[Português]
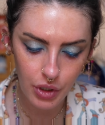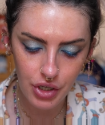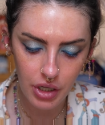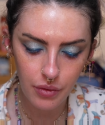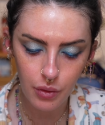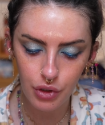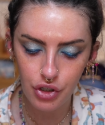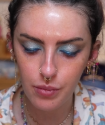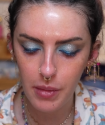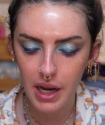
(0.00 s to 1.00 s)
eu achei que ficou
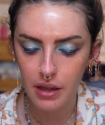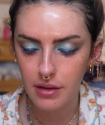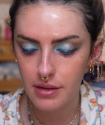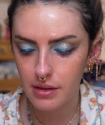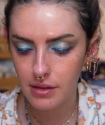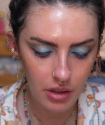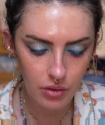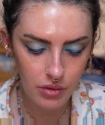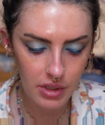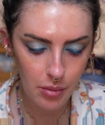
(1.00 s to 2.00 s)
demais. Eu
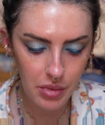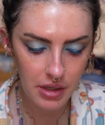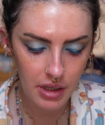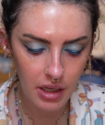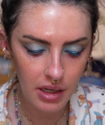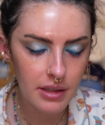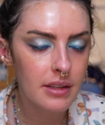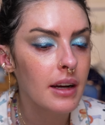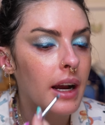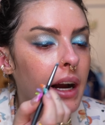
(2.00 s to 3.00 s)
não sabia que ele ia
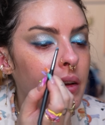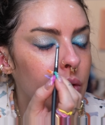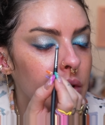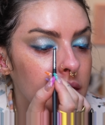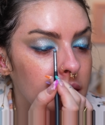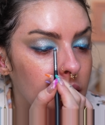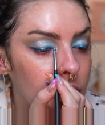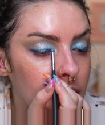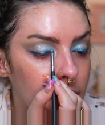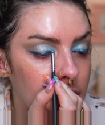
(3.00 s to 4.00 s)
secar e não ia sair
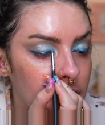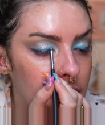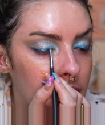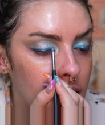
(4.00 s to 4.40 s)
nunca mais.